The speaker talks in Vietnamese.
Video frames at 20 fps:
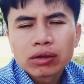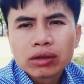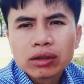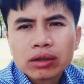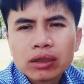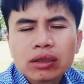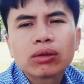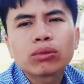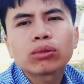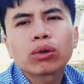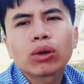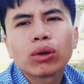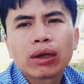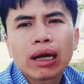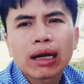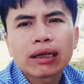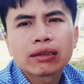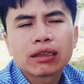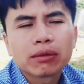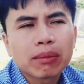như chúng tôi
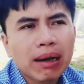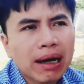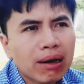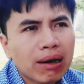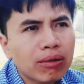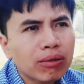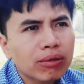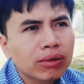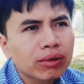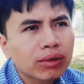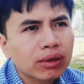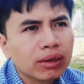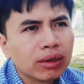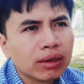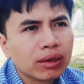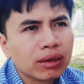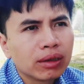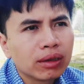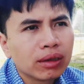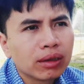đang dự báo
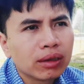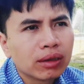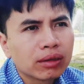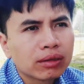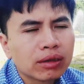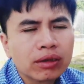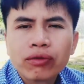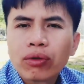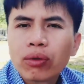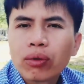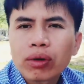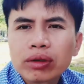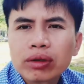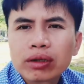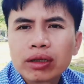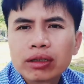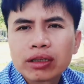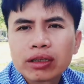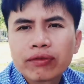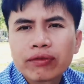thì chính phủ có
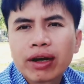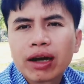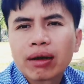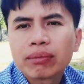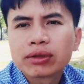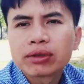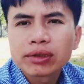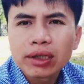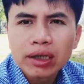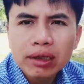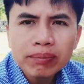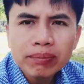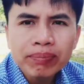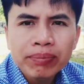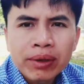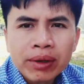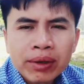sẽ phải làm sớm